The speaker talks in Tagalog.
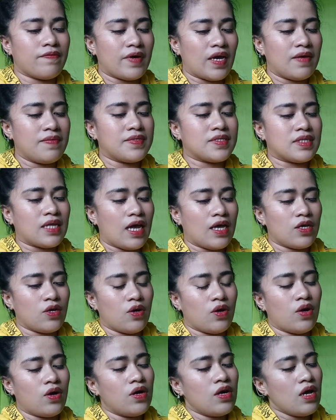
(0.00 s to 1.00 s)
na vibes
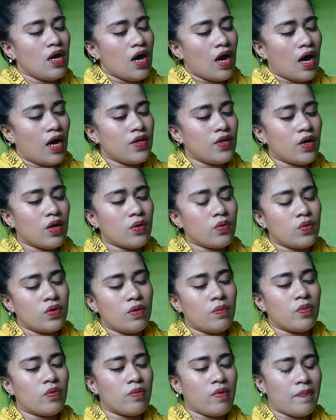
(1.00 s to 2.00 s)
tayo? Ano ang
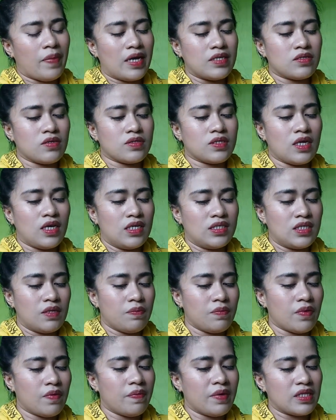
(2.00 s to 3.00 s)
unang pumapasok sa
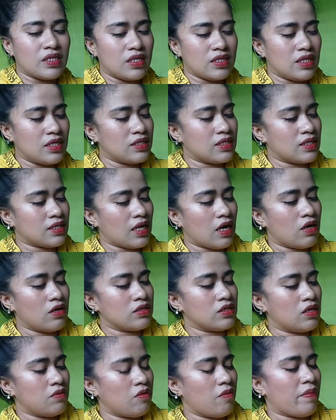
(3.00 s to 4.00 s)
isip mo pagdating sa
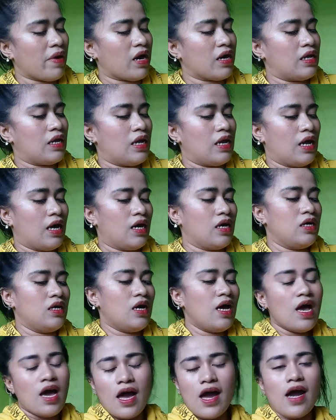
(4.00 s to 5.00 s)
taong di mo pakilala?
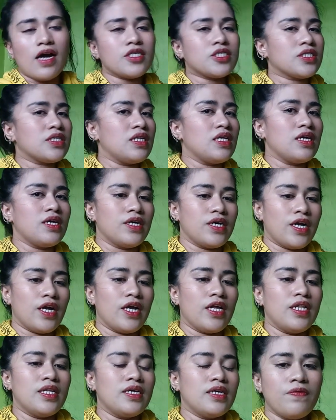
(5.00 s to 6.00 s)
Actually,
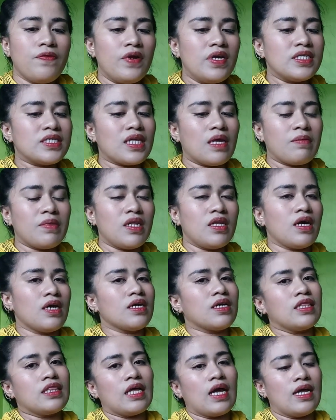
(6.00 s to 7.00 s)
girl, first time na
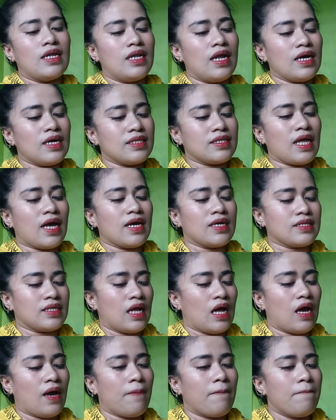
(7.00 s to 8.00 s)
nakikita, nakita
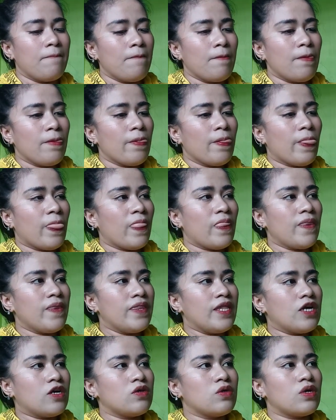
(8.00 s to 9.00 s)
kita,
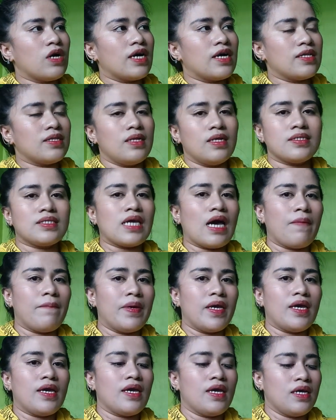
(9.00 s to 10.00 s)
hindi ko agad
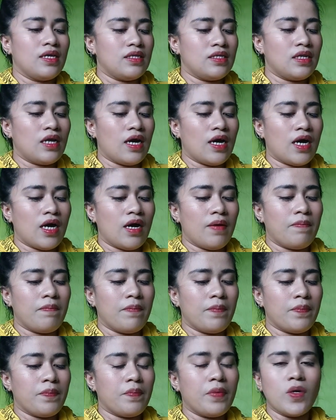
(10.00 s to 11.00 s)
nasabi na
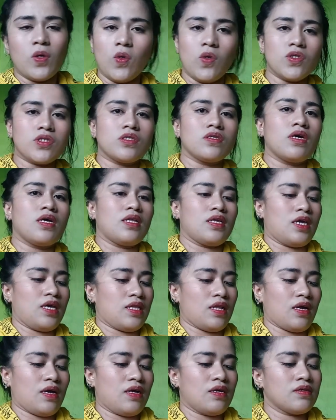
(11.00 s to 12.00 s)
magugustuhan
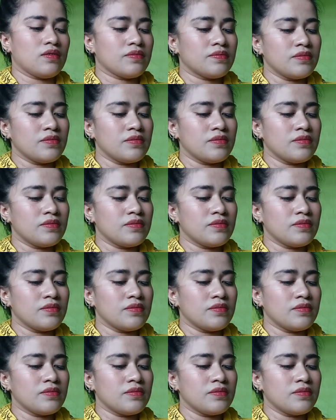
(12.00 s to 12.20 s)
kita.